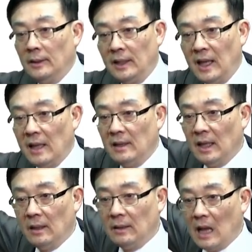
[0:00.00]
天
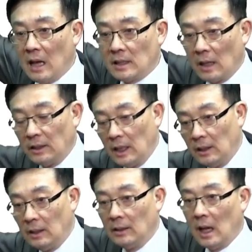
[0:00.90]
天大涨，天
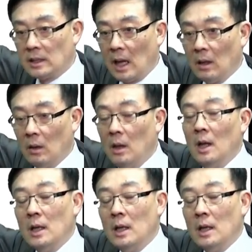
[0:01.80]
天大涨哈！